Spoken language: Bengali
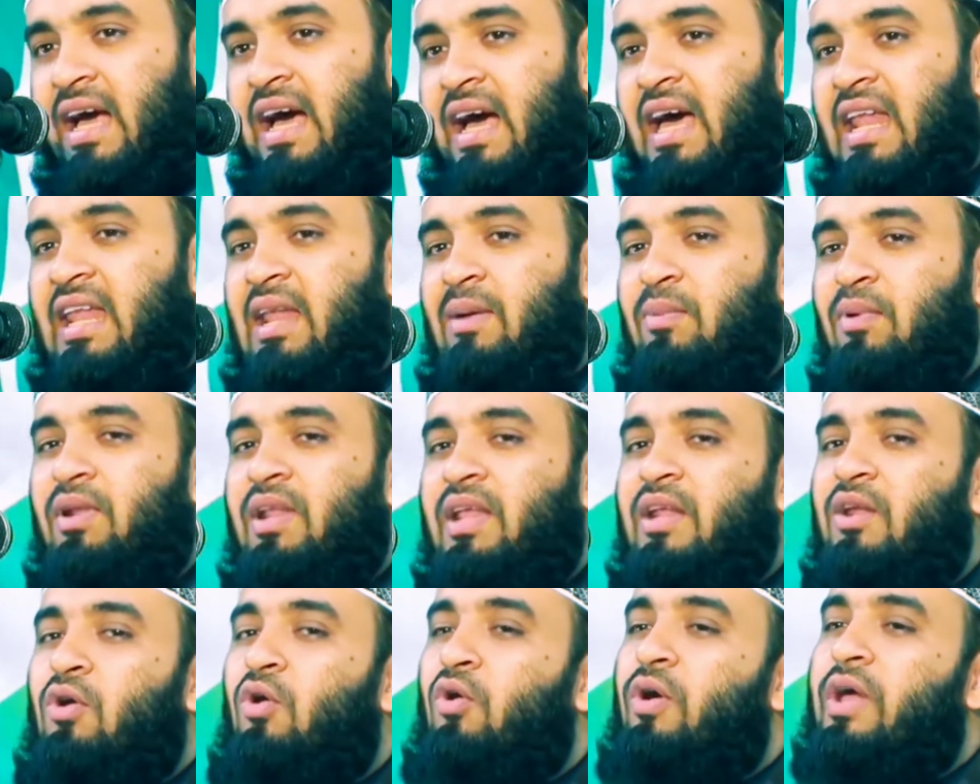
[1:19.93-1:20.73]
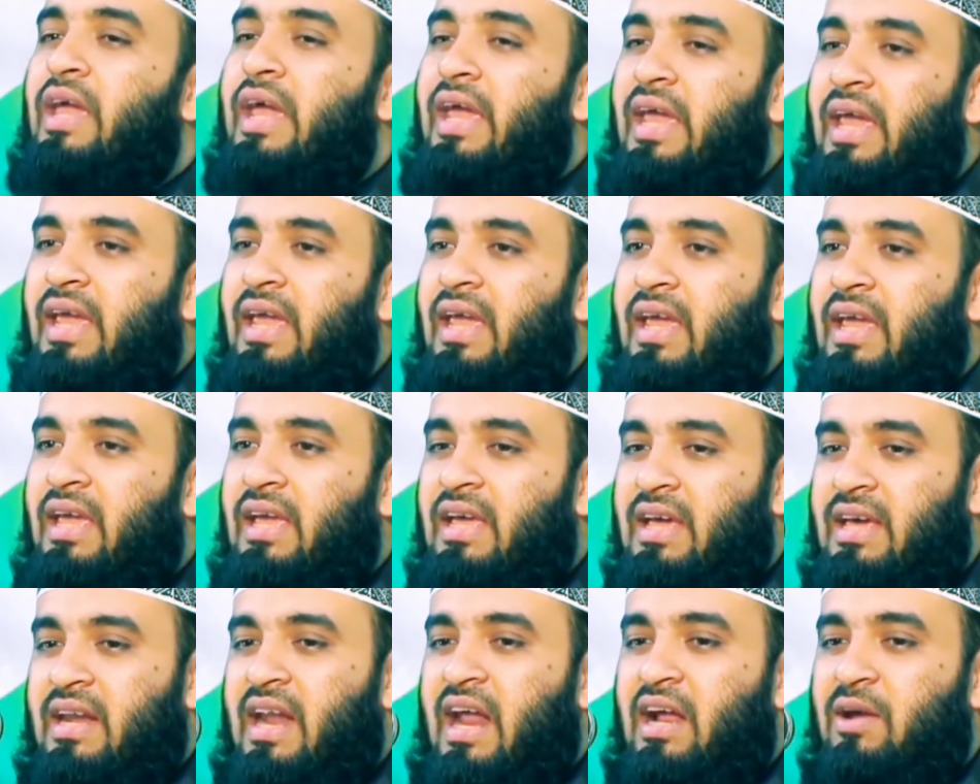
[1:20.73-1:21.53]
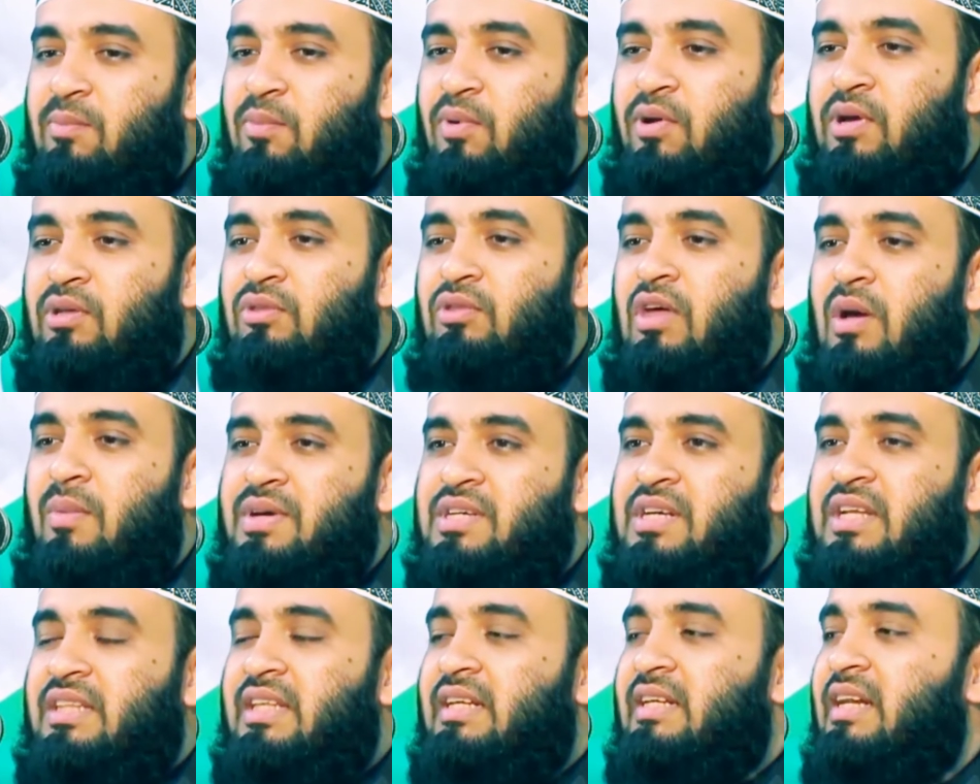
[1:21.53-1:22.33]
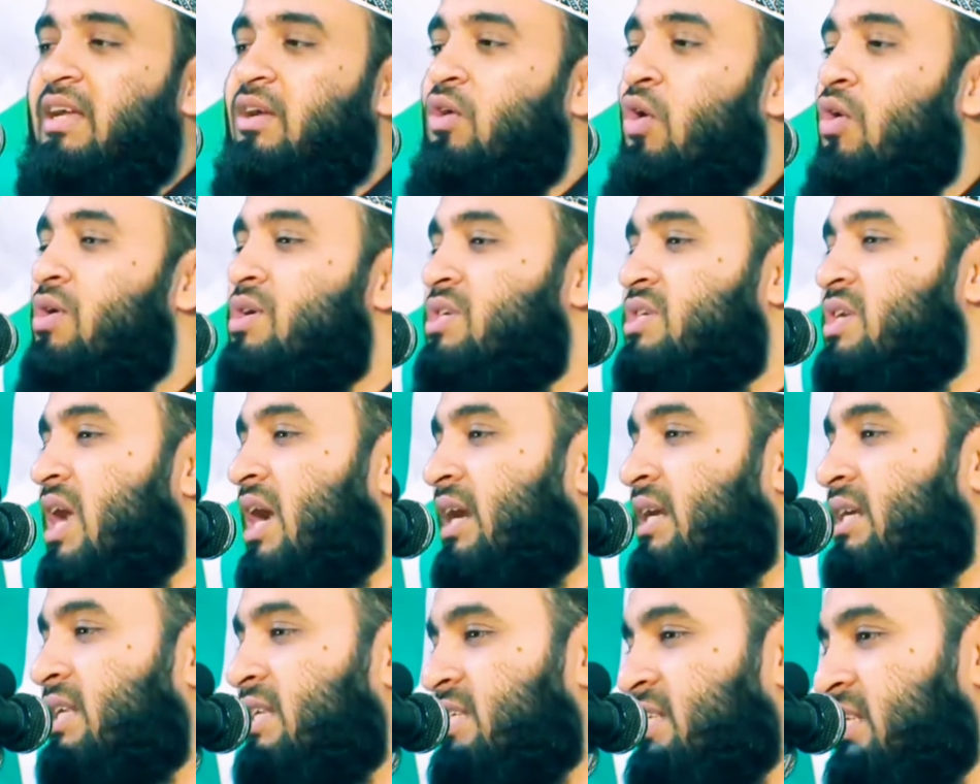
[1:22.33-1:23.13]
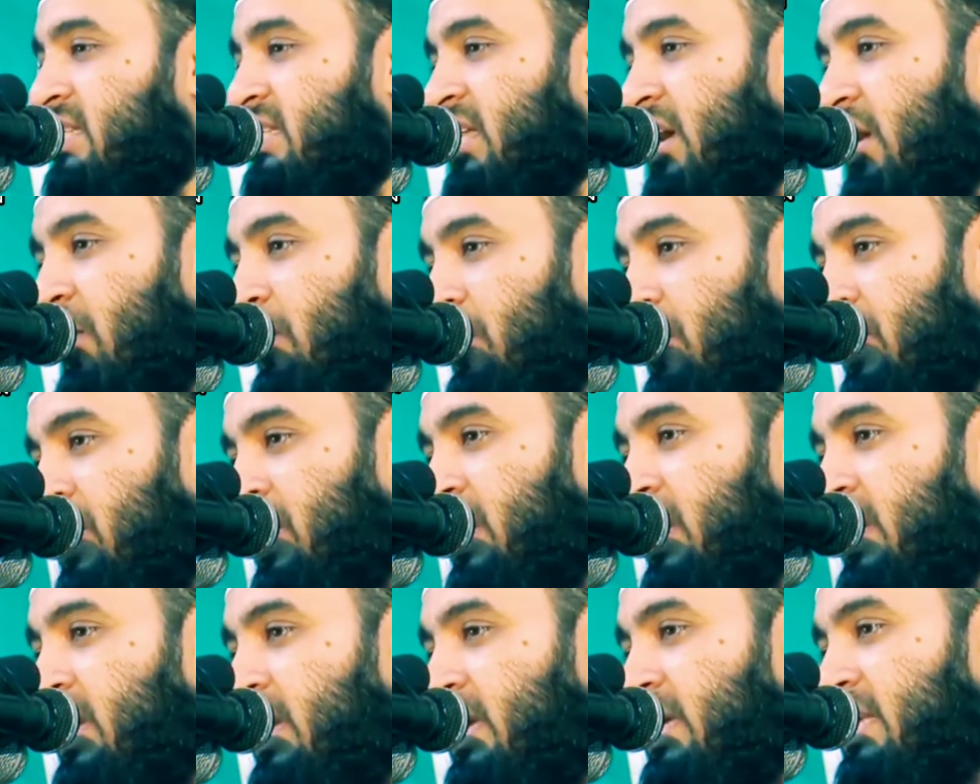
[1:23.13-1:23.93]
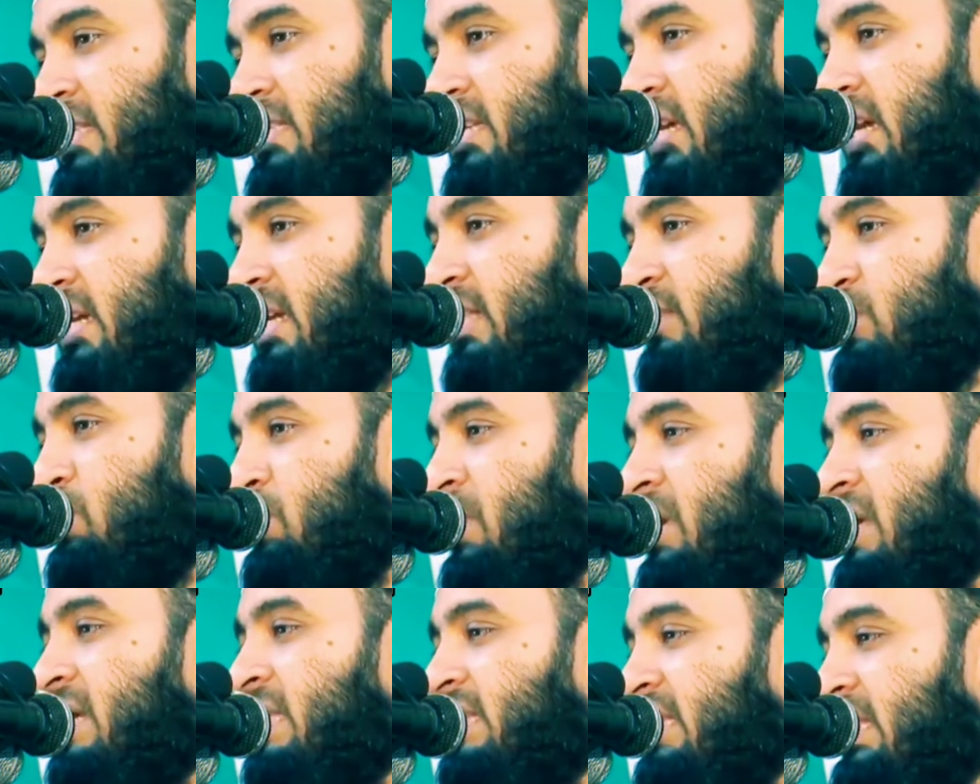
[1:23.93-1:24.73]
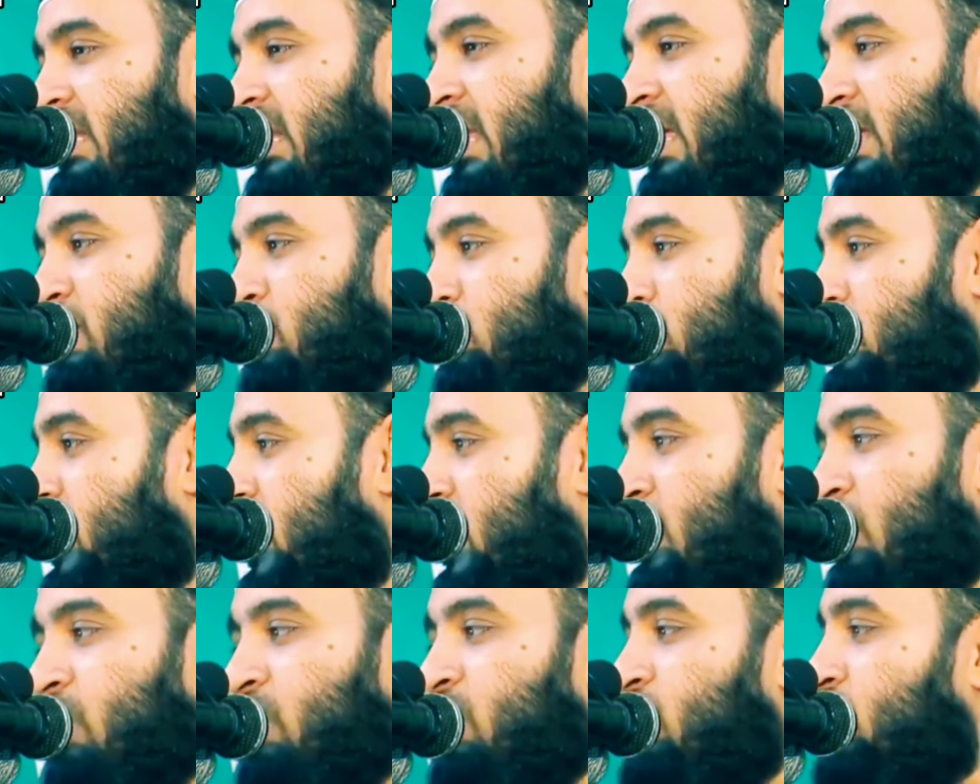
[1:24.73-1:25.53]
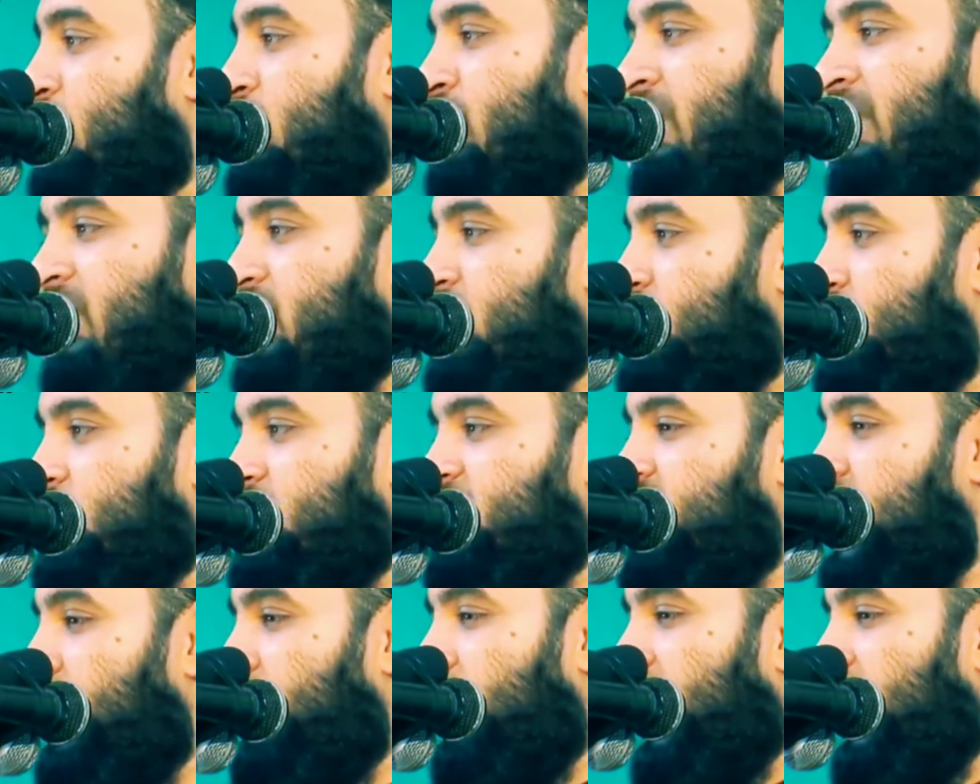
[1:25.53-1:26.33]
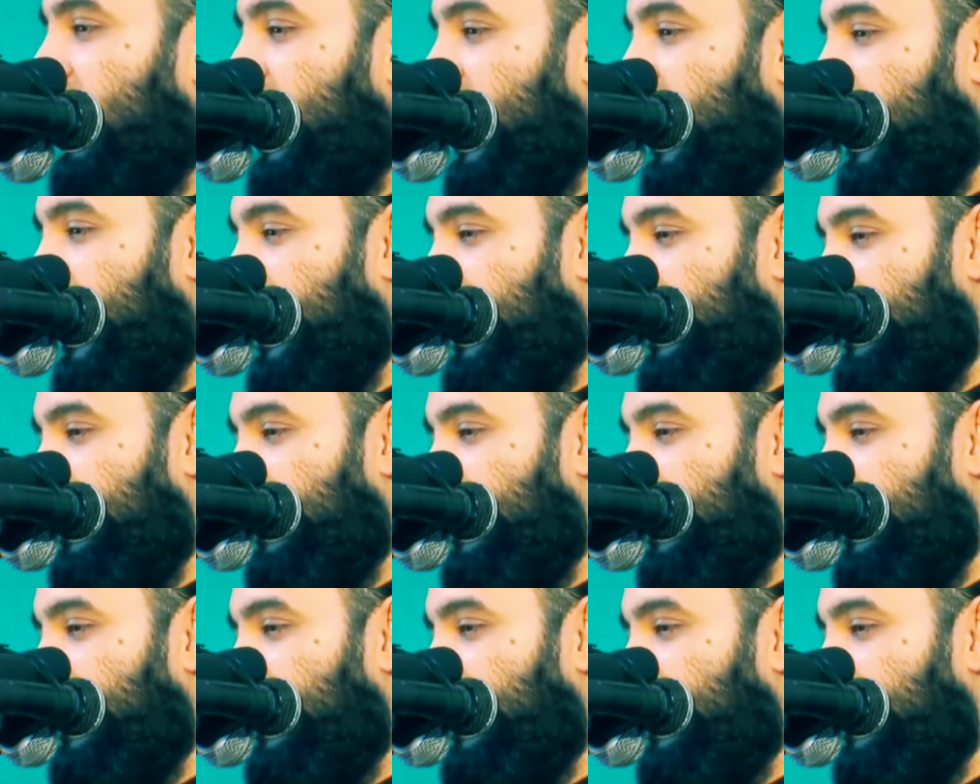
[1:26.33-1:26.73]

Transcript: আল্লাহ বললেন ওকে রাখবো কিন্তু আমার সাথে একটা কন্ট্রাক্টে যেতে হবে যে এটা তোমাকে দিলে তুমি আর নতুন করে কিছু চাবা না